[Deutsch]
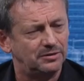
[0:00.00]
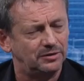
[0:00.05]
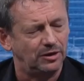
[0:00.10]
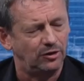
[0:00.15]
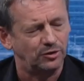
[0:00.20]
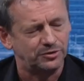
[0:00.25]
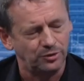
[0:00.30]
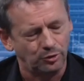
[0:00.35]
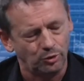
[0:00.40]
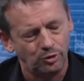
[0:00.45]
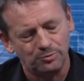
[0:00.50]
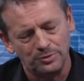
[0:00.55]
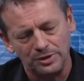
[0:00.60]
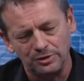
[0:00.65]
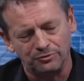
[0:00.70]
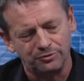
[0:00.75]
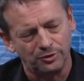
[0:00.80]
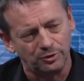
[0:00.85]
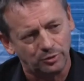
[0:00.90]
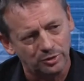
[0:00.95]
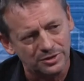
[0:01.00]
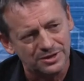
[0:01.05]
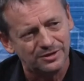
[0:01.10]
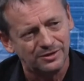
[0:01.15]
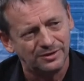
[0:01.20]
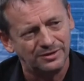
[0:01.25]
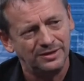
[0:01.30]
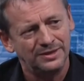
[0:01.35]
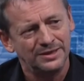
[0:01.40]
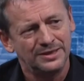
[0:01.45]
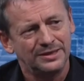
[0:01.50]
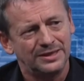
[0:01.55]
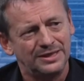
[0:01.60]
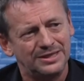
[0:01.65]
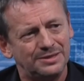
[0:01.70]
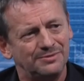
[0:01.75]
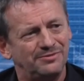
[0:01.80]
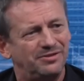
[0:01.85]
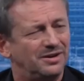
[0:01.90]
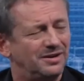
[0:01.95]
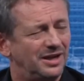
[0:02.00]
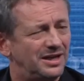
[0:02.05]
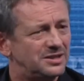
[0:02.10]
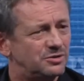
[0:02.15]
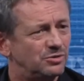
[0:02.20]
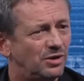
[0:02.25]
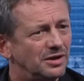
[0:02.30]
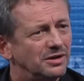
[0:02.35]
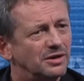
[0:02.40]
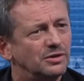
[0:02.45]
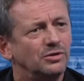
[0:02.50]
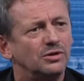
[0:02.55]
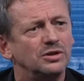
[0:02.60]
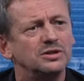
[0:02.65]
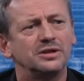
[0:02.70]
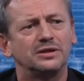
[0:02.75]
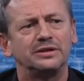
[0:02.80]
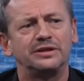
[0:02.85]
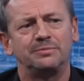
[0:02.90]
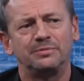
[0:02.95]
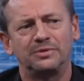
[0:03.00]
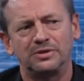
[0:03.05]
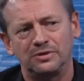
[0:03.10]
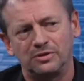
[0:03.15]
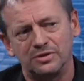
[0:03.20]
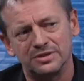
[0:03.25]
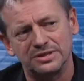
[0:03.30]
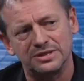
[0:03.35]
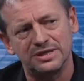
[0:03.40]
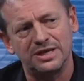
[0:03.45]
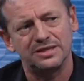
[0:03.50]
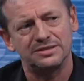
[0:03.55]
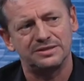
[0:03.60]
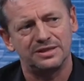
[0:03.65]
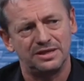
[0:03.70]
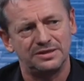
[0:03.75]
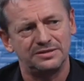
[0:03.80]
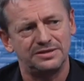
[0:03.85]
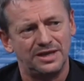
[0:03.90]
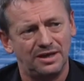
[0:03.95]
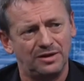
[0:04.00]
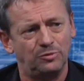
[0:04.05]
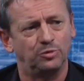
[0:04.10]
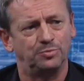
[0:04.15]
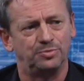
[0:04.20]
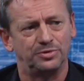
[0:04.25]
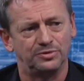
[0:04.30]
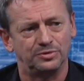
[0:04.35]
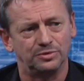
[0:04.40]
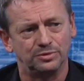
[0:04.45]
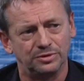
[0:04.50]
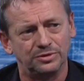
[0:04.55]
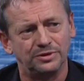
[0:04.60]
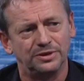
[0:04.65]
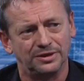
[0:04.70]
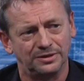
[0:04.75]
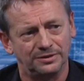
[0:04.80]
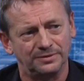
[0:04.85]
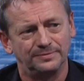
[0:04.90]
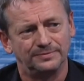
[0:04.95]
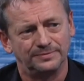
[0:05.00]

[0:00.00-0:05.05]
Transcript: äh, aus den Rückmeldungen von Künstlern, ist im Vergleich zu anderen Häusern immer noch sehr, sehr, sehr gut besucht, ja.